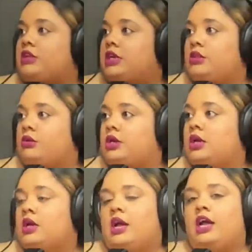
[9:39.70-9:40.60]
seguidores.
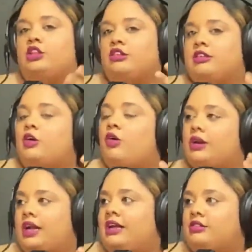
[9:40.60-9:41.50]
Entonces, con
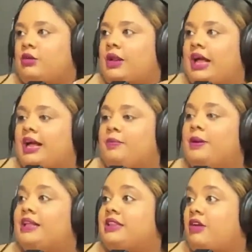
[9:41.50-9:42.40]
eso, las
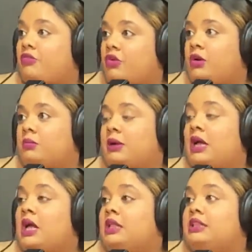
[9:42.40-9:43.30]
plataformas
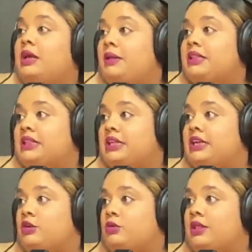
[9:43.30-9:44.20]
deben de
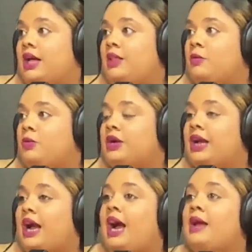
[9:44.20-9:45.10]
tener cuidado
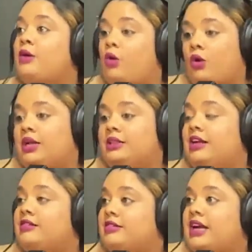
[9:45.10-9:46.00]
porque hay, hoy en
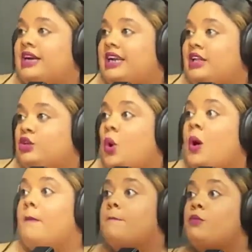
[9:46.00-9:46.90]
día se están creando
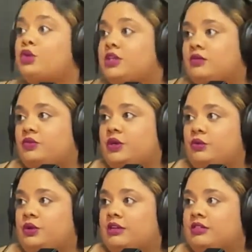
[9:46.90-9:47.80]
muchas
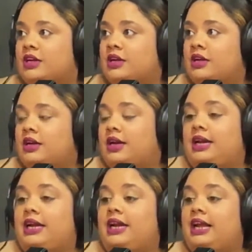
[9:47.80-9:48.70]
figuras
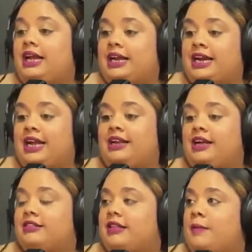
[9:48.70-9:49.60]
y quienes
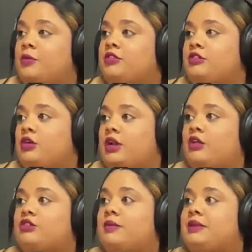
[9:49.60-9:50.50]
están
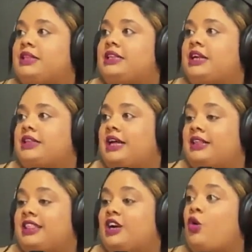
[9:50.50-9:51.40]
posicionados deben de tratar
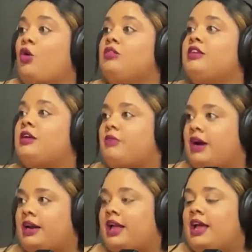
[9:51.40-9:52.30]
de
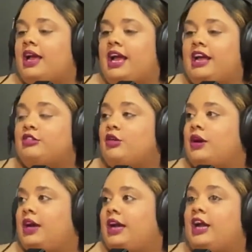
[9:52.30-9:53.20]
conservar eso
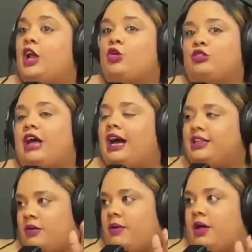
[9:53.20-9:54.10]
que, los ha
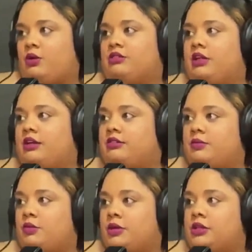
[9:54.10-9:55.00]
llevado hasta ese
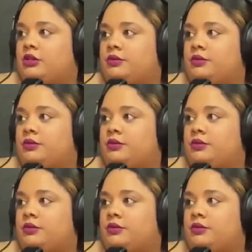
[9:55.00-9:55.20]
momento.